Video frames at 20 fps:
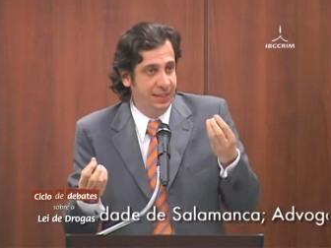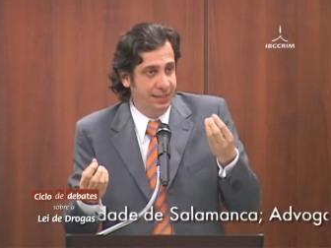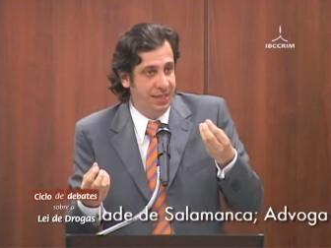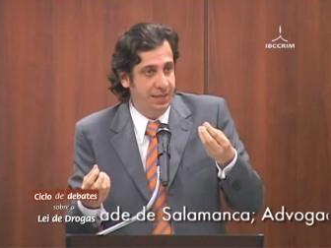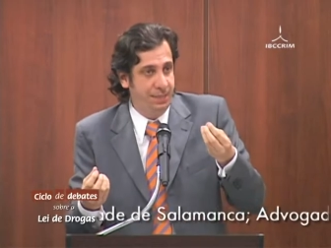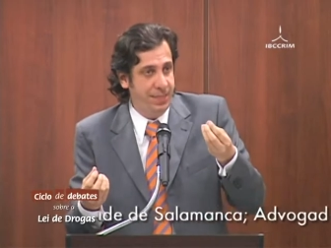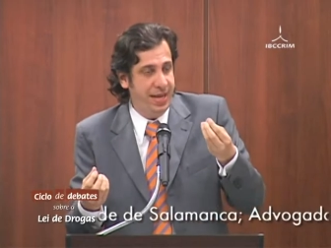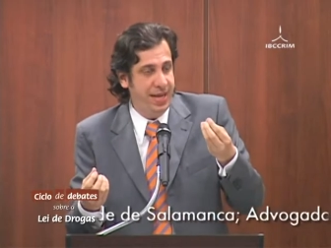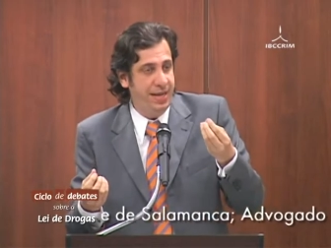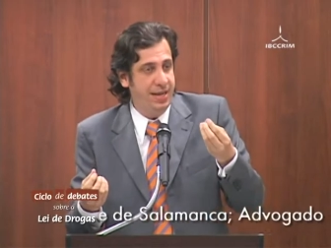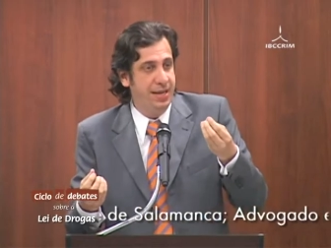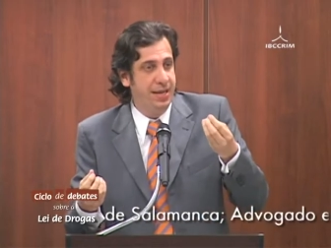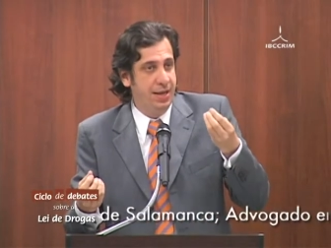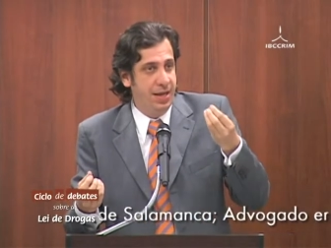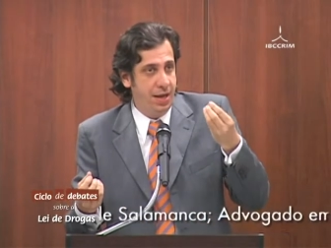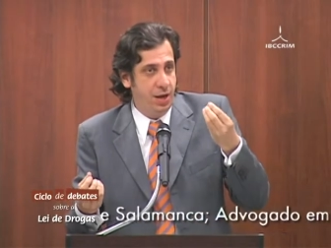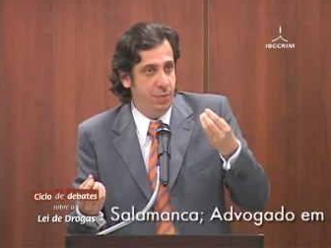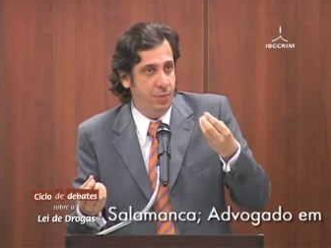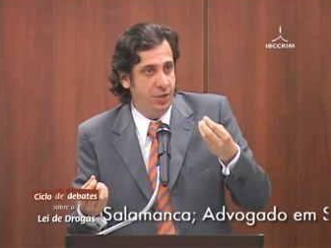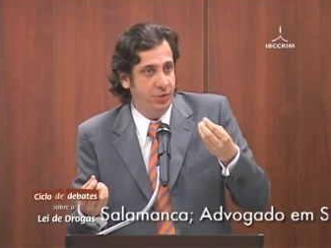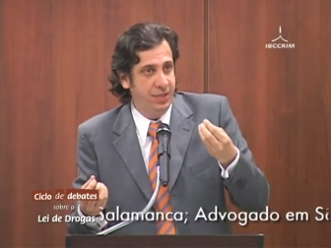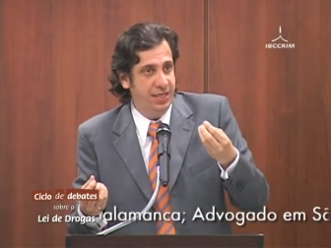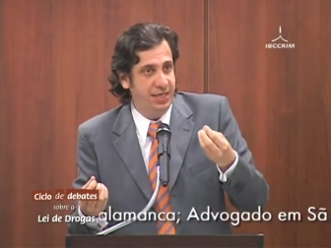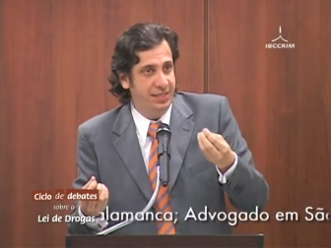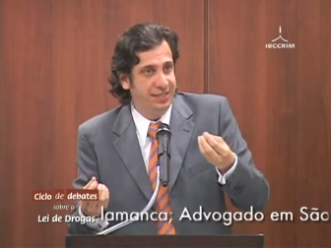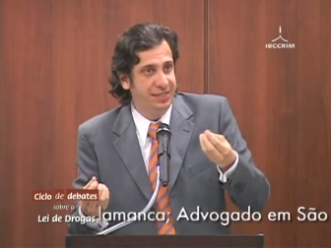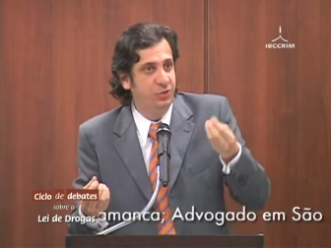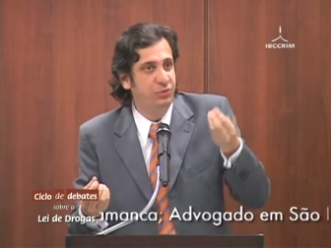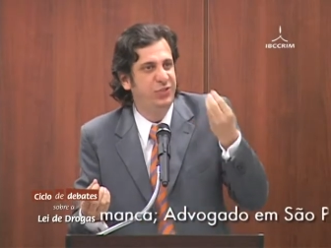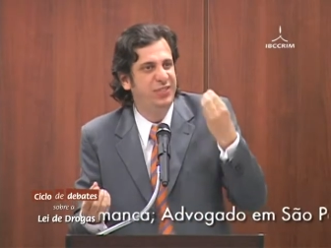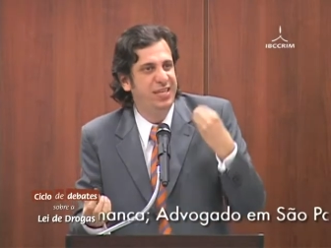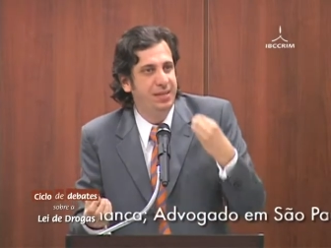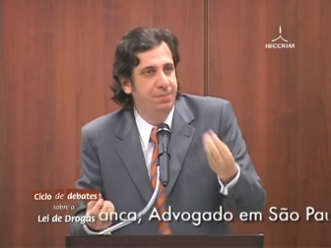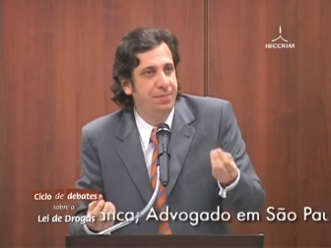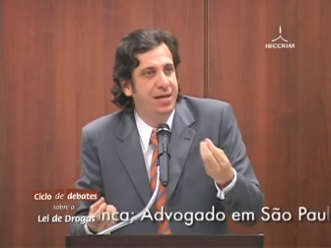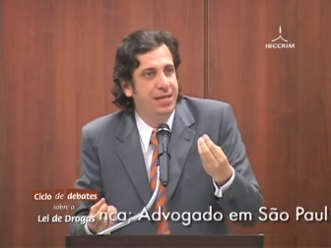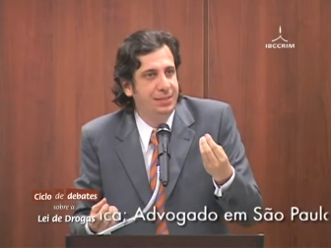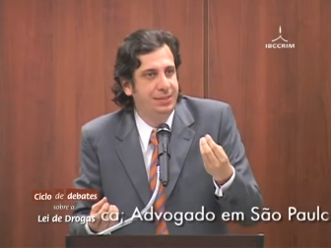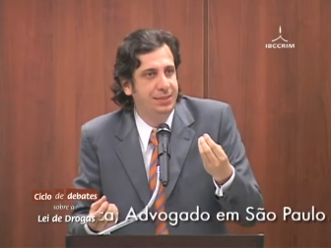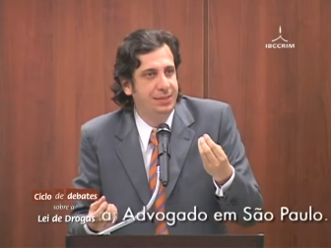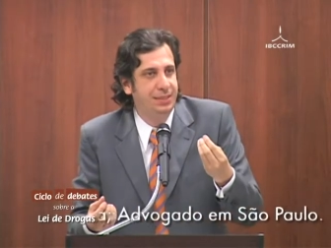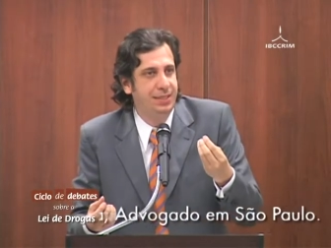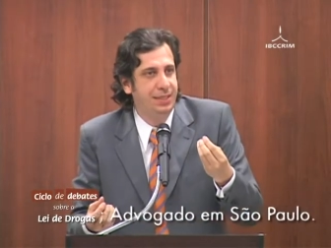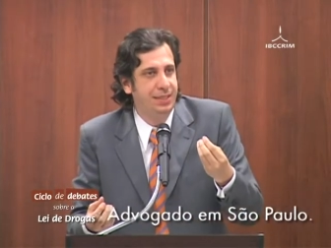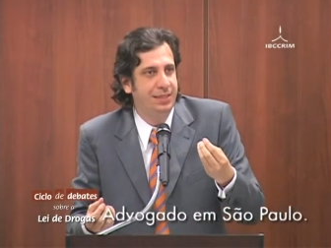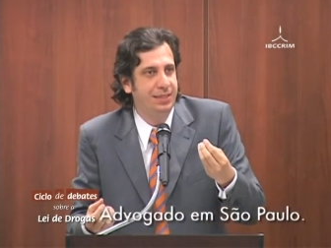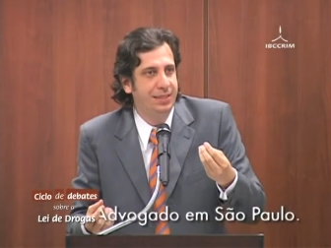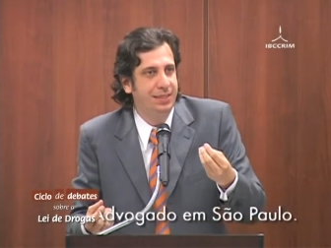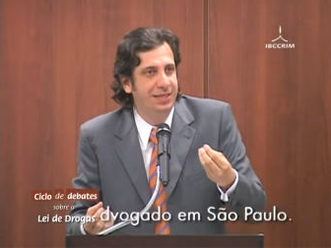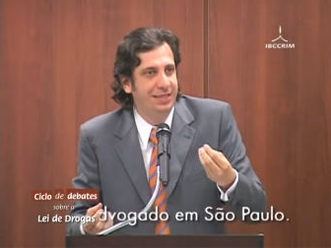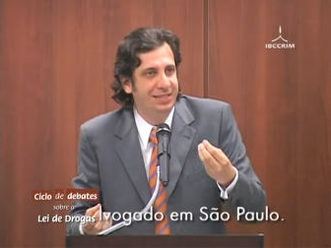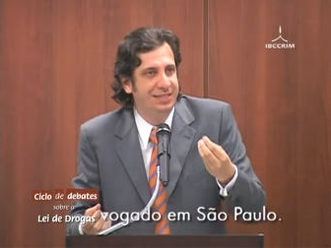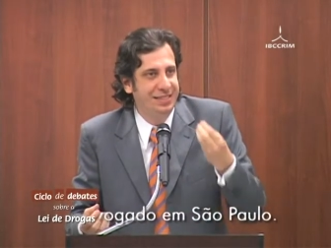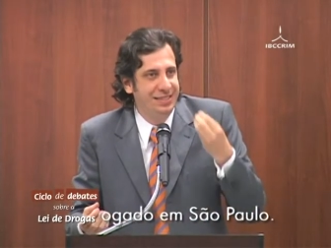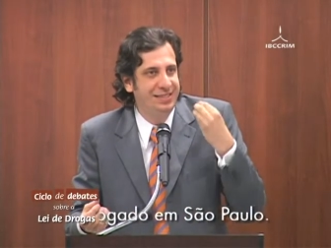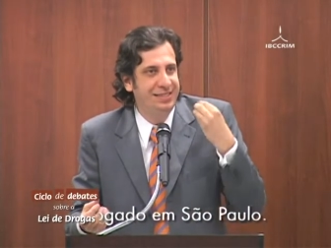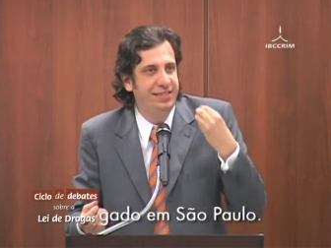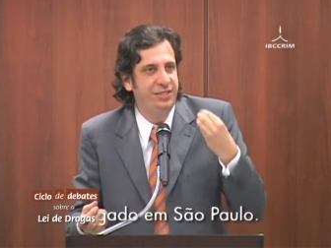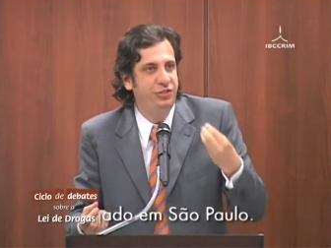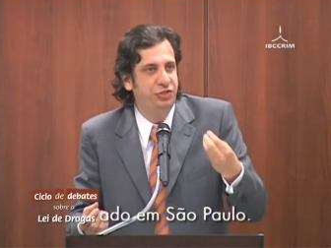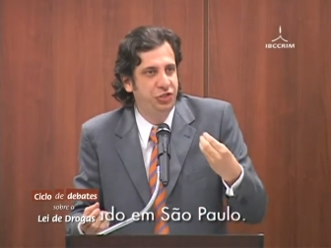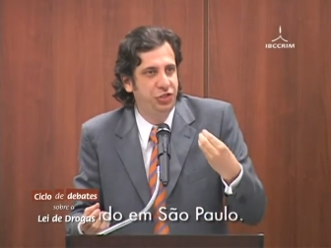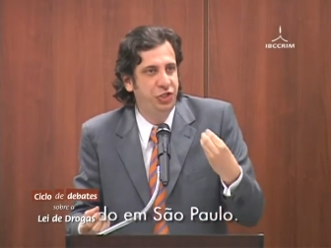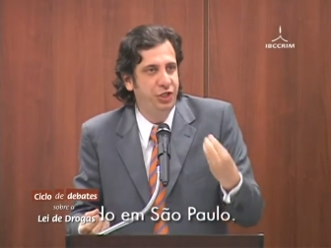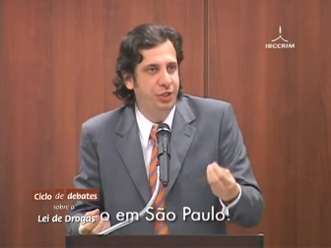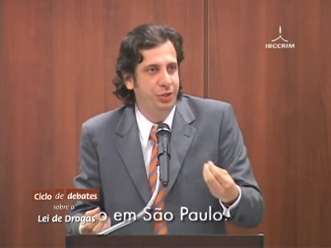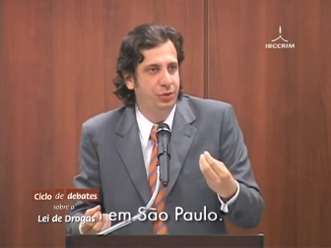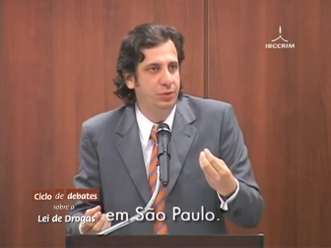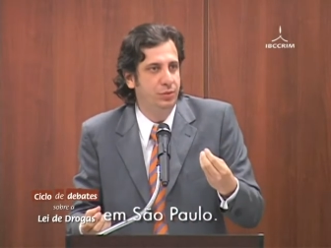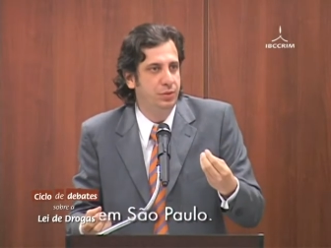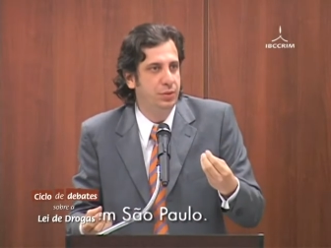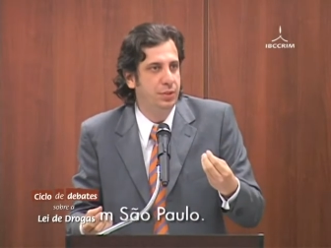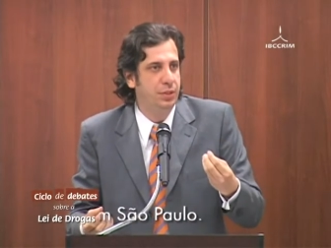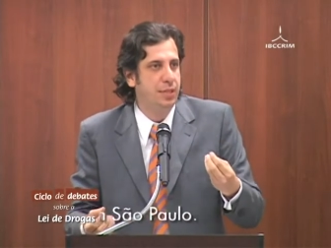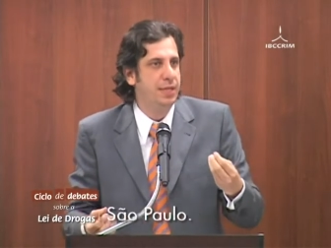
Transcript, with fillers: também é uma alteração semântica, de sentido.